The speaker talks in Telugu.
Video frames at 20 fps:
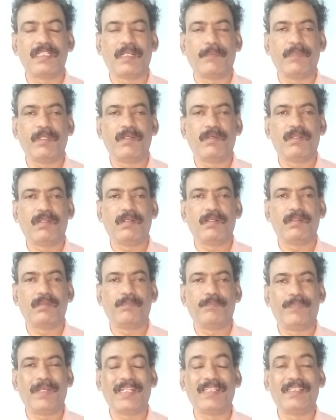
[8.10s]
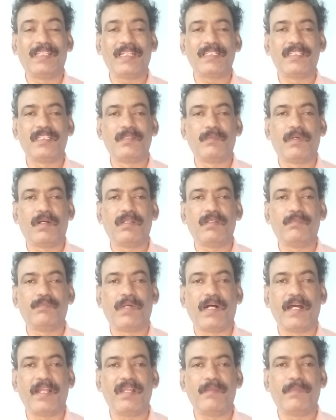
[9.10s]
ఈ సమయంలో పెద్ద సినిమాలు
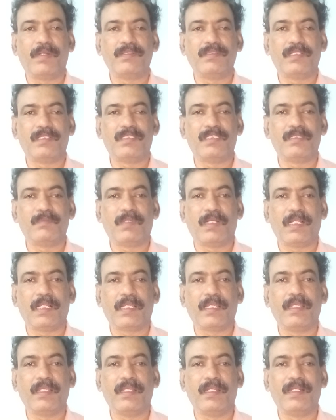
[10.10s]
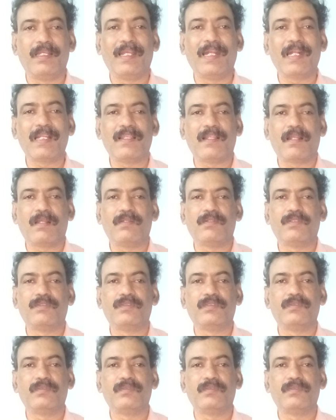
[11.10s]
భారీ బడ్జెట్ సినిమాలకి టికెట్ ధరలు